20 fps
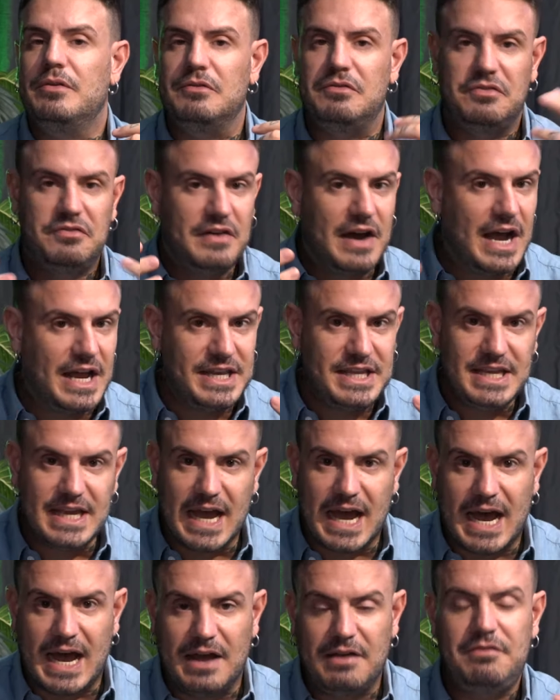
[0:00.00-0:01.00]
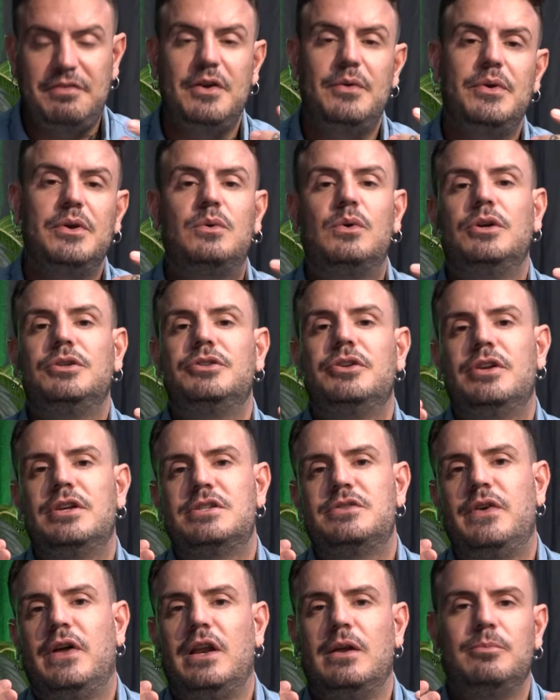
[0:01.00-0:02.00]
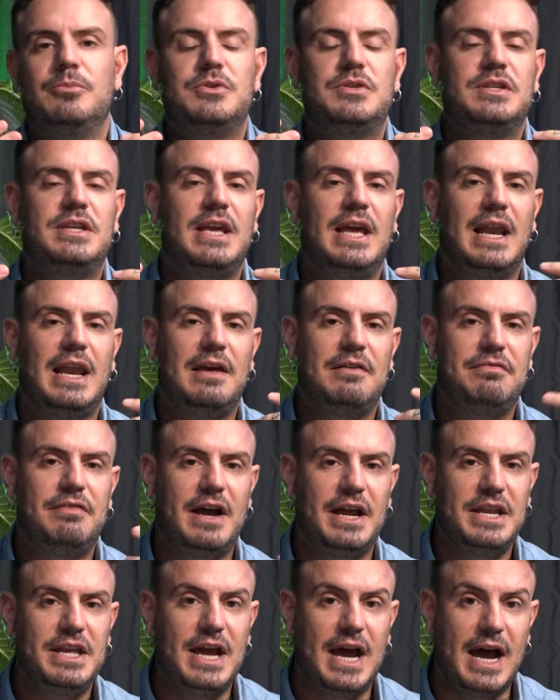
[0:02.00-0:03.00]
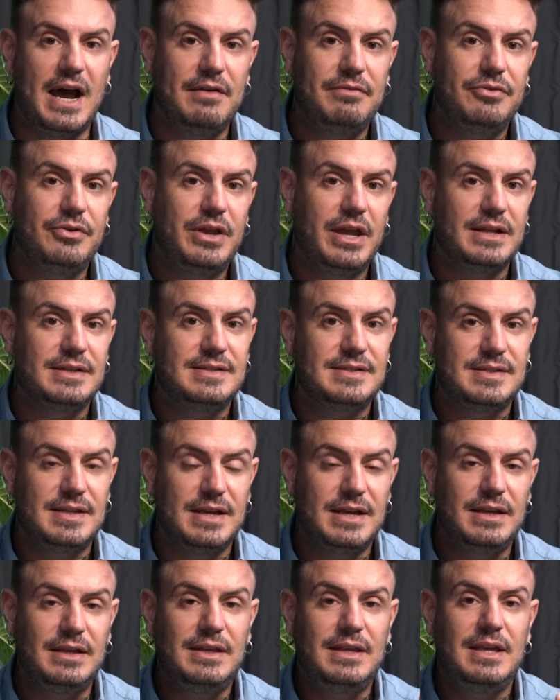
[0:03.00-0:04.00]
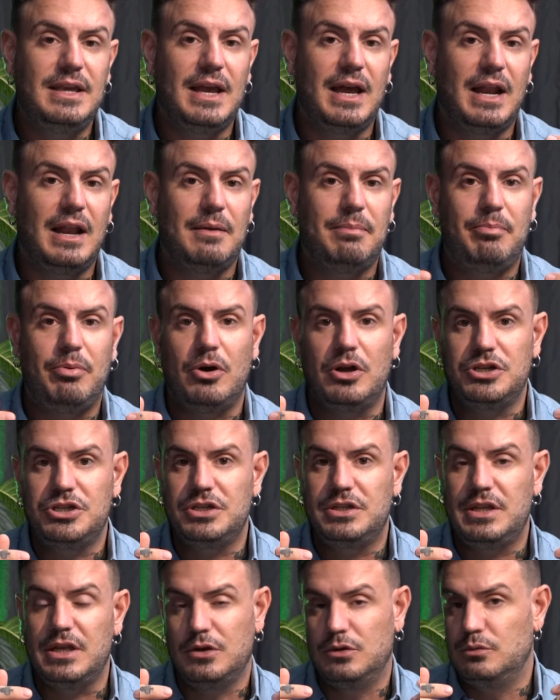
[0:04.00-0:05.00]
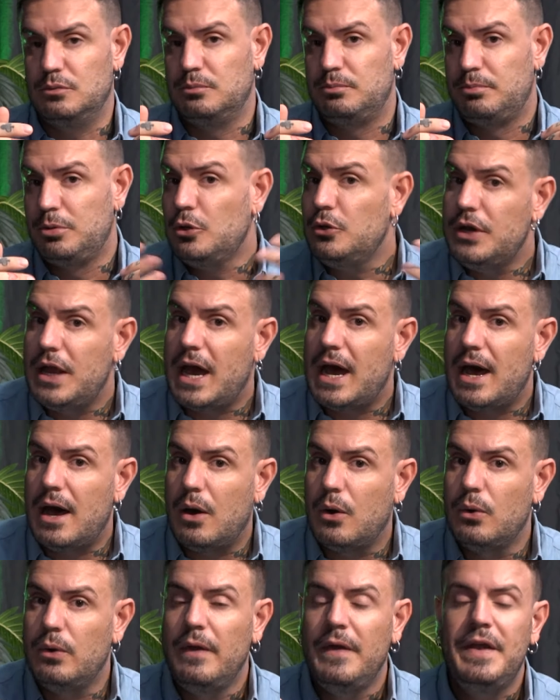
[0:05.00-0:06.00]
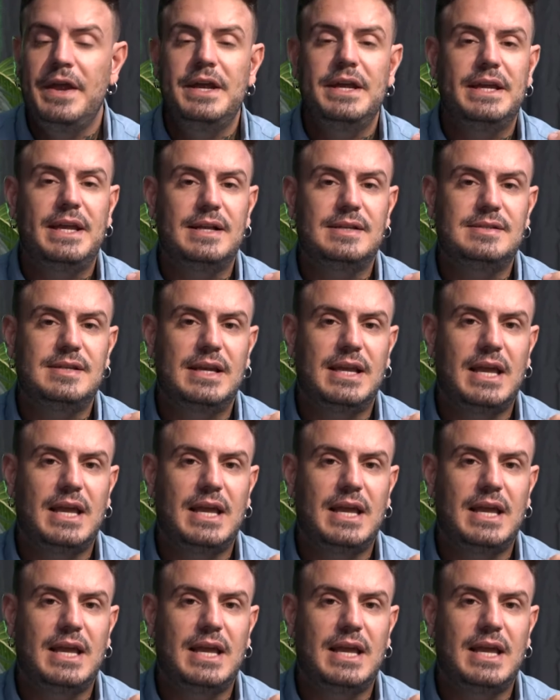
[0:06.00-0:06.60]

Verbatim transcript: variável e quando nós falamos que ela é variável, quer dizer que ela pode ter um plural, quer dizer